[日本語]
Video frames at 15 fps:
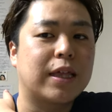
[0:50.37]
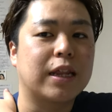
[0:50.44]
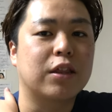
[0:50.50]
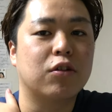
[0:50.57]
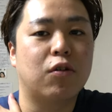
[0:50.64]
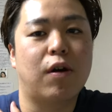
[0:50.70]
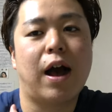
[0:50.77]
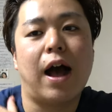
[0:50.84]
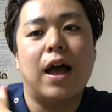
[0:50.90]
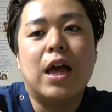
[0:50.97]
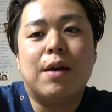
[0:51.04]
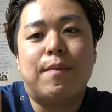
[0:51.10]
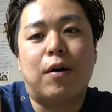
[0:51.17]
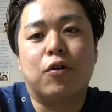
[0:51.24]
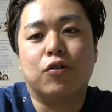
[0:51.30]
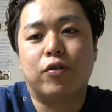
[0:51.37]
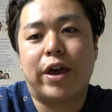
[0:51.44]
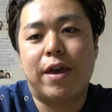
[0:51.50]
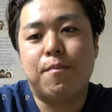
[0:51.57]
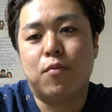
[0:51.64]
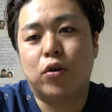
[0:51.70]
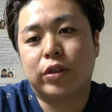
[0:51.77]
たりとか、この
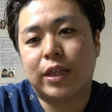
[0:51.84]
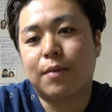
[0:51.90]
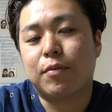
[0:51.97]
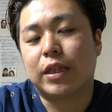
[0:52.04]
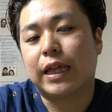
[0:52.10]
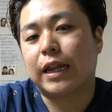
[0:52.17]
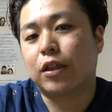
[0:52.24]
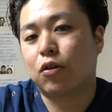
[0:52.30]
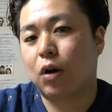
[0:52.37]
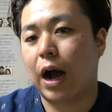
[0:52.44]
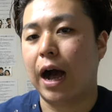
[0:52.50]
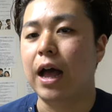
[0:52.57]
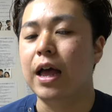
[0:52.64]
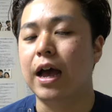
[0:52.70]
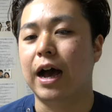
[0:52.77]
辺揉んでみたりとか、